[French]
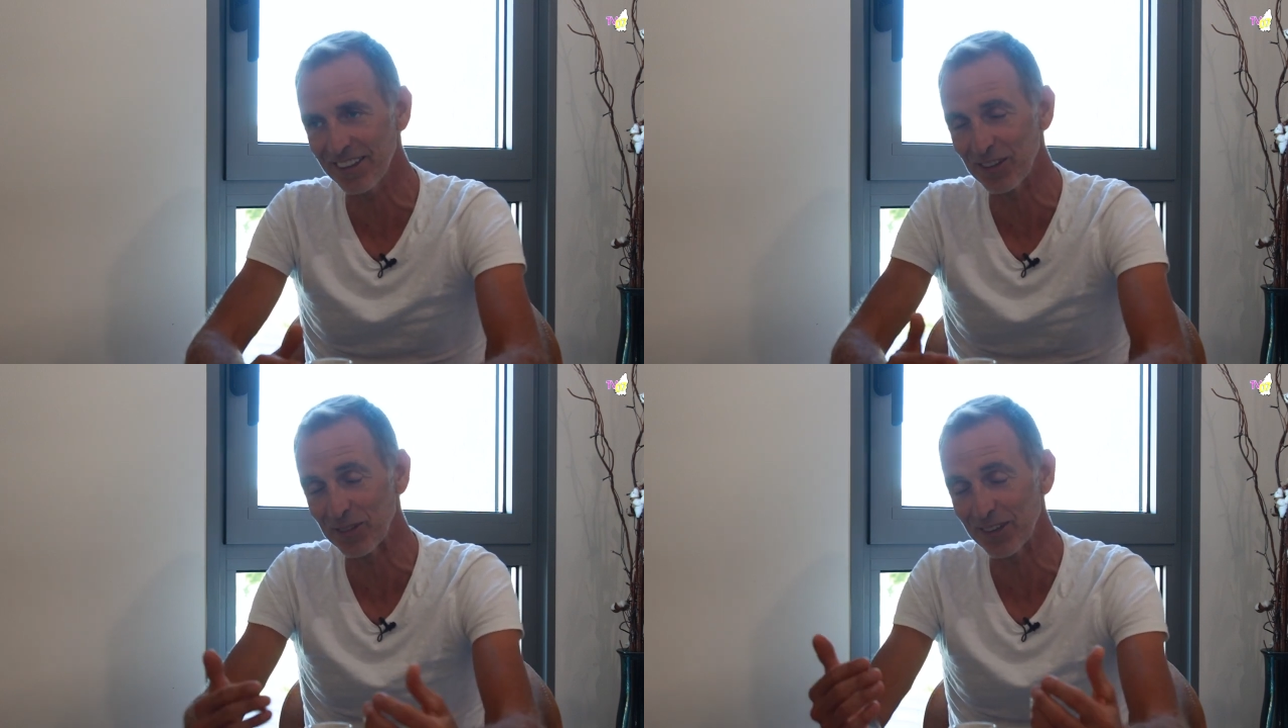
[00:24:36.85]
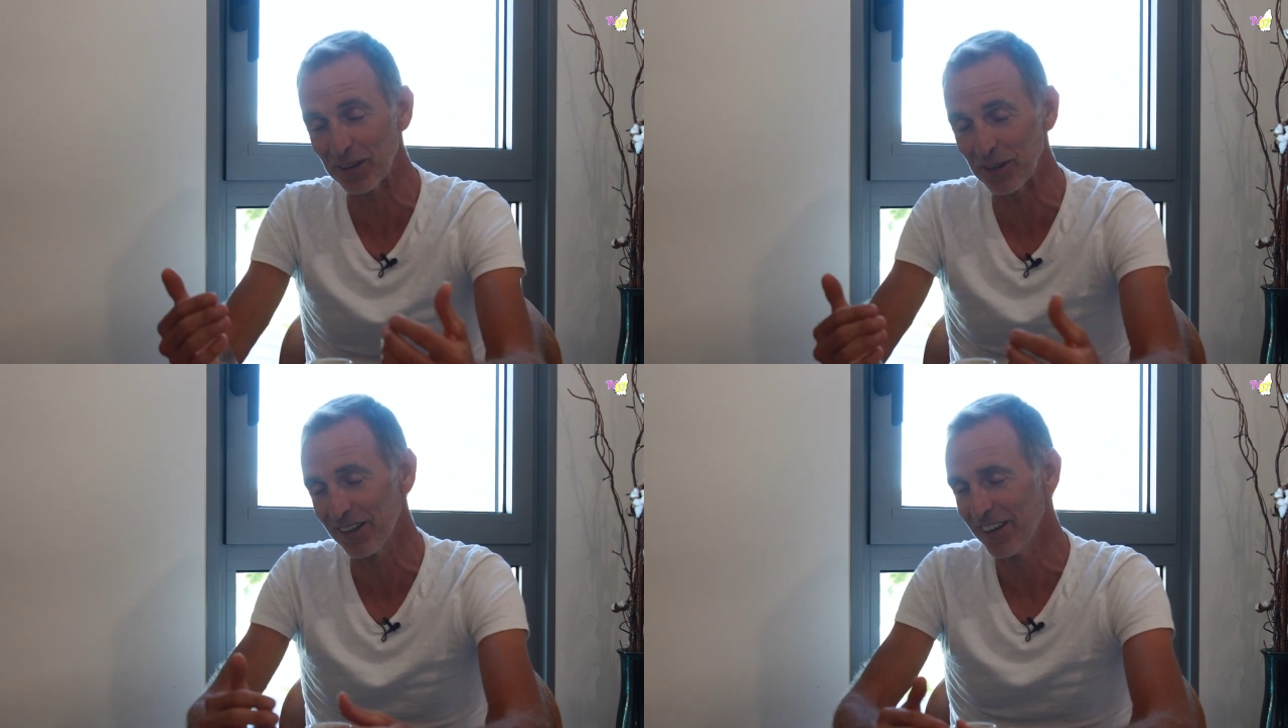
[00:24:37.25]
Donc
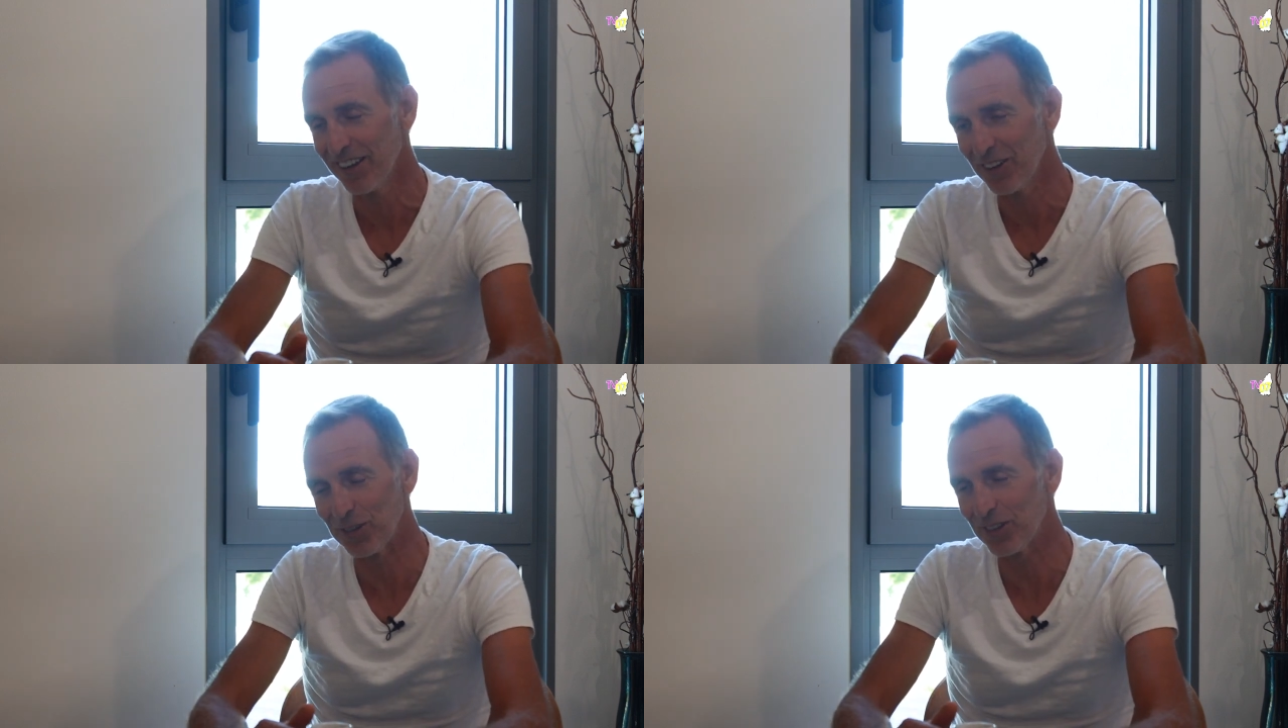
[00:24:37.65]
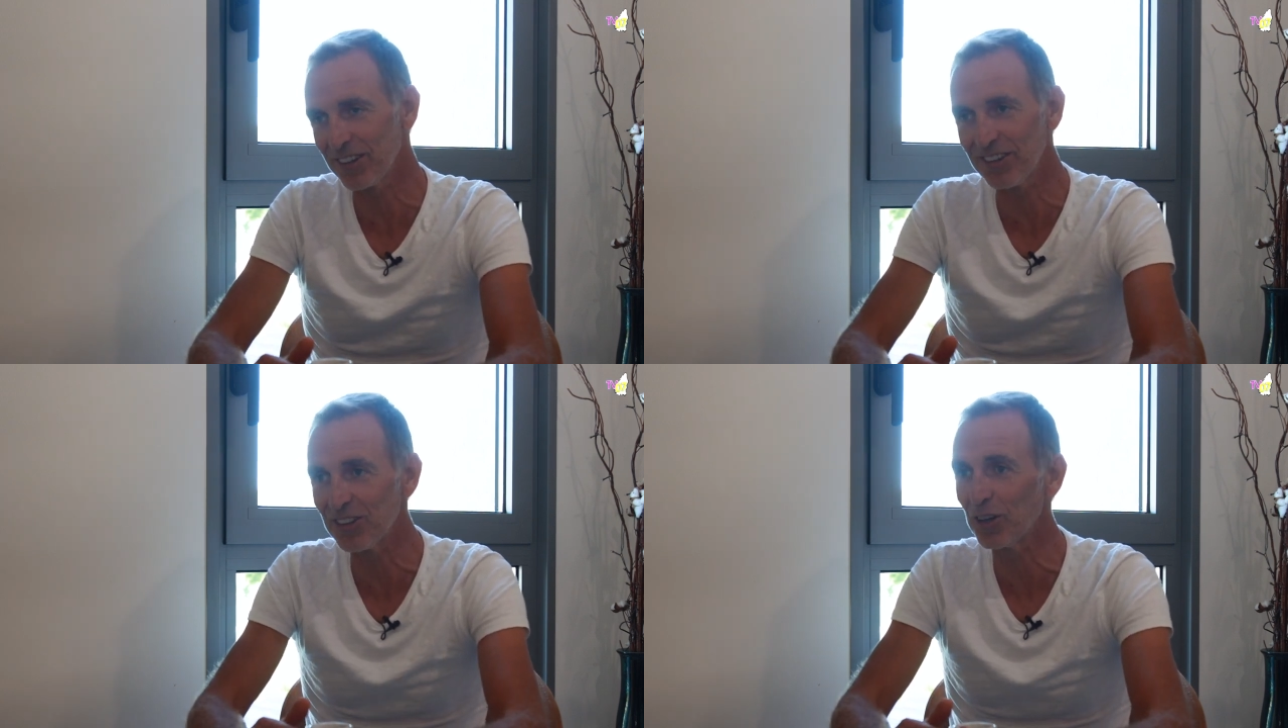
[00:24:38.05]
euh, je sais que
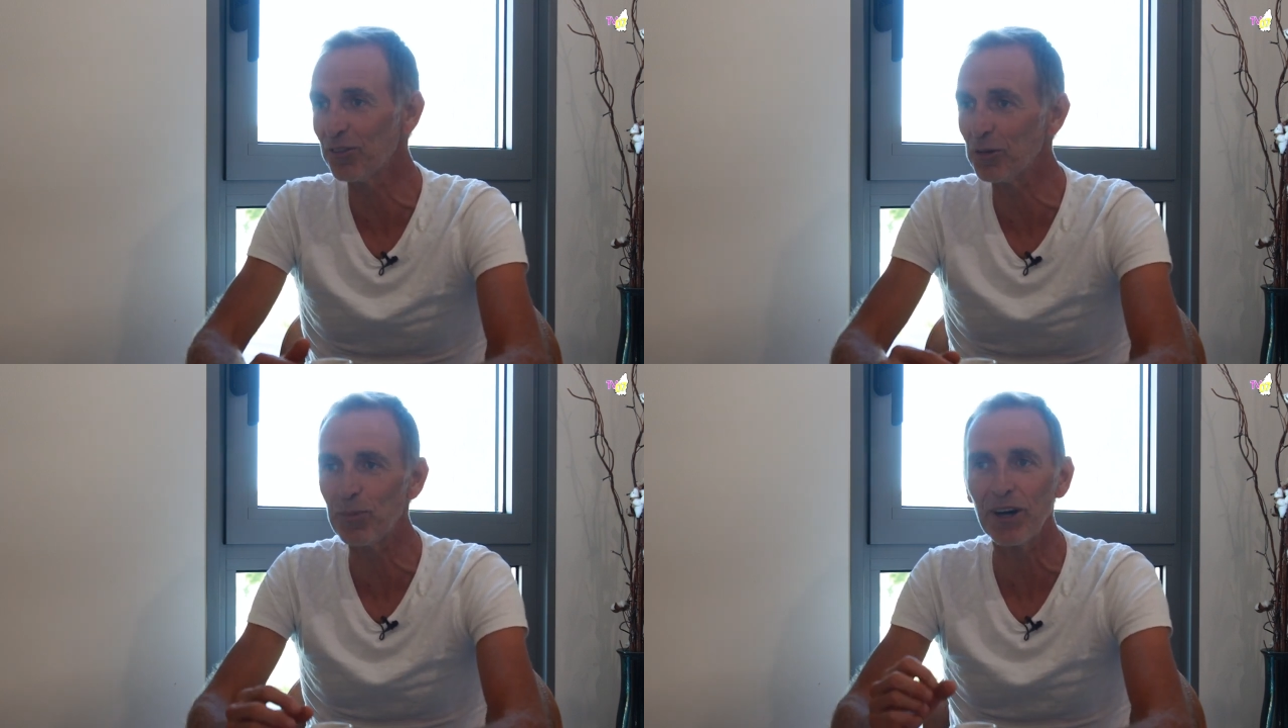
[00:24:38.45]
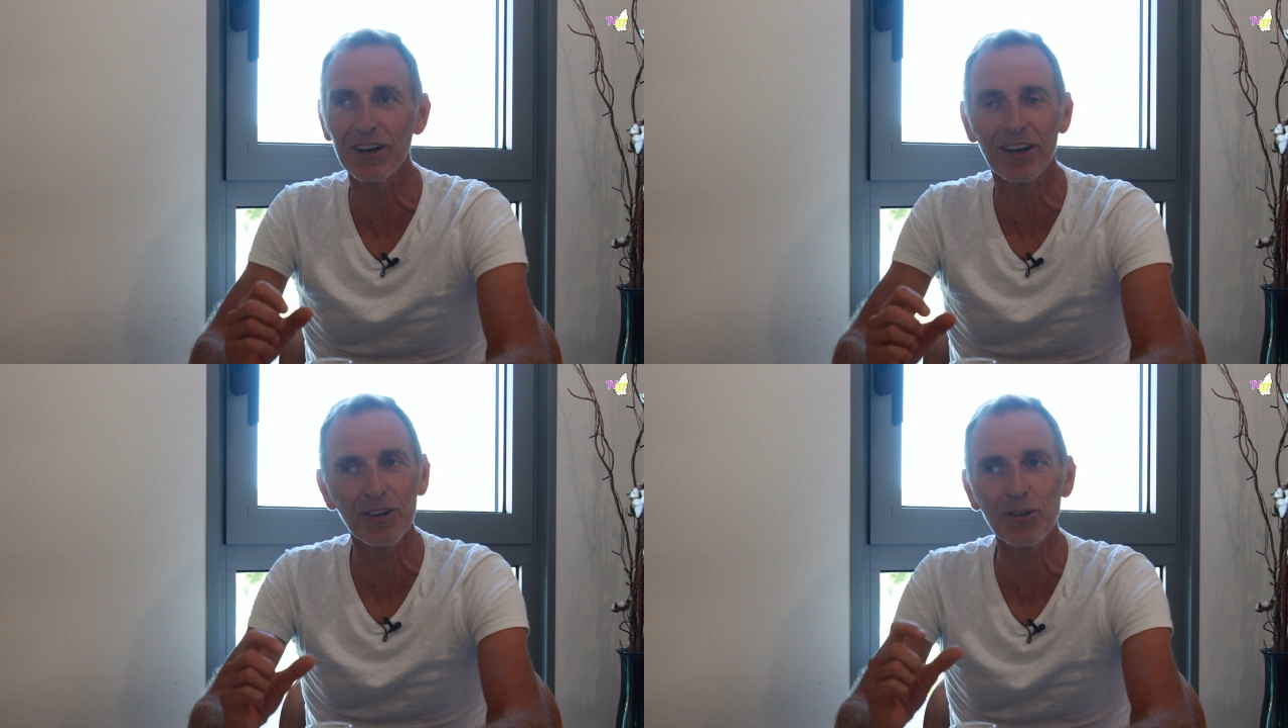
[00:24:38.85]
si je n'avais
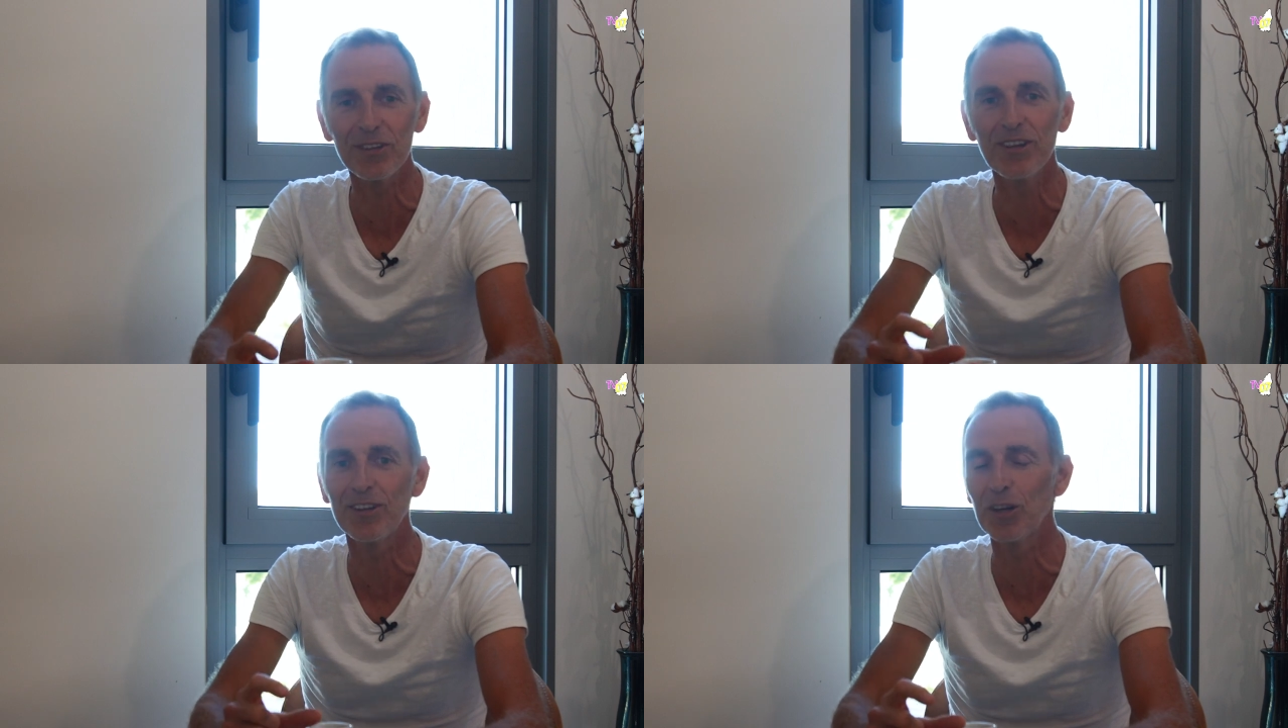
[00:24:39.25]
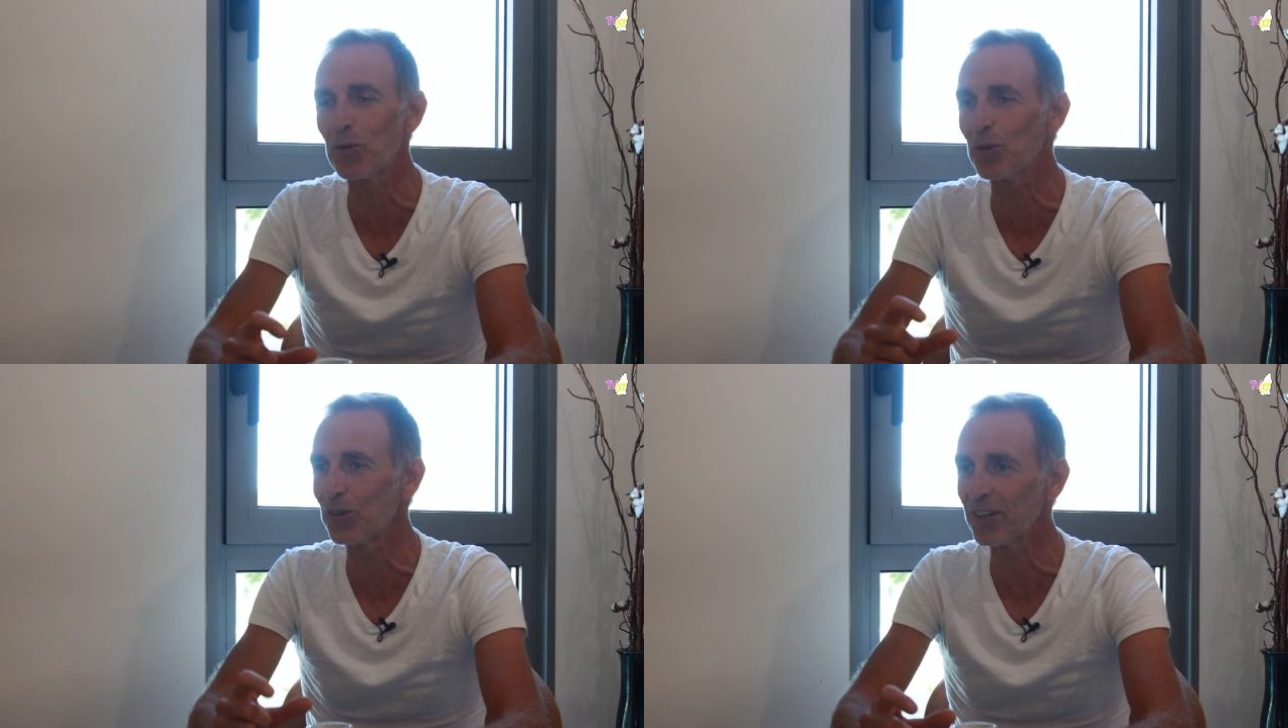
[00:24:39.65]
pas réussi à
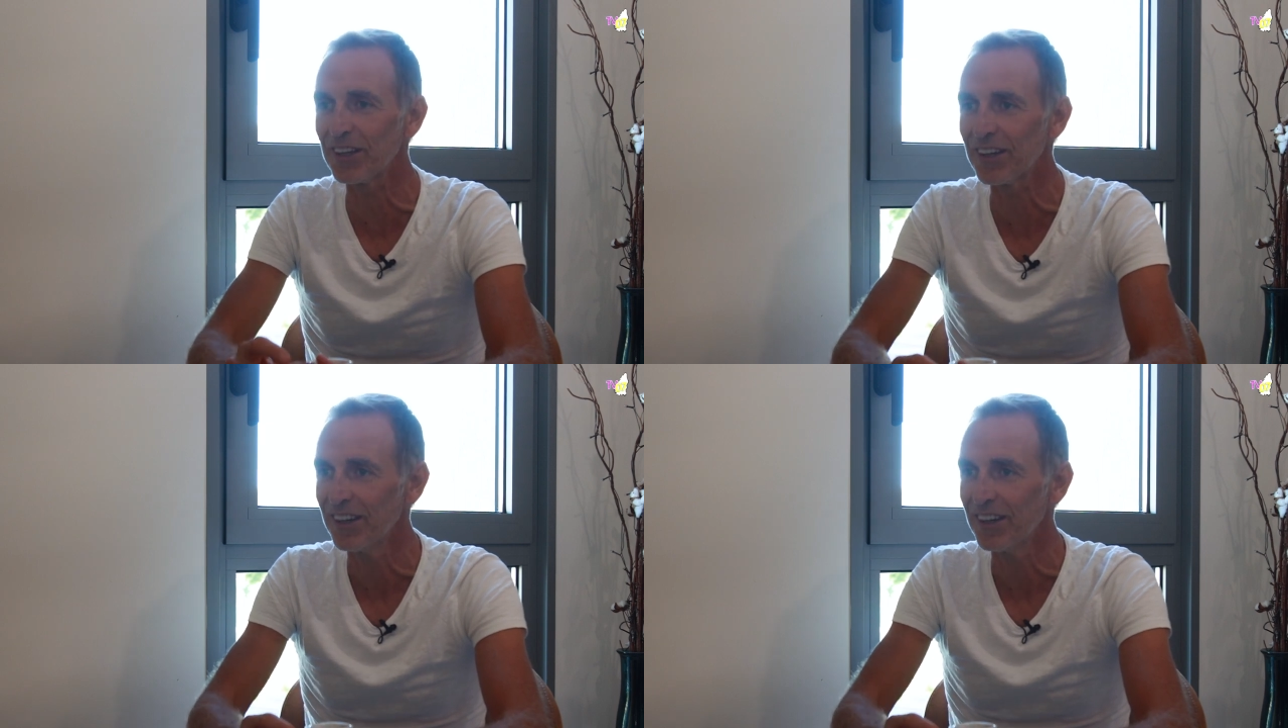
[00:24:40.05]
décrocher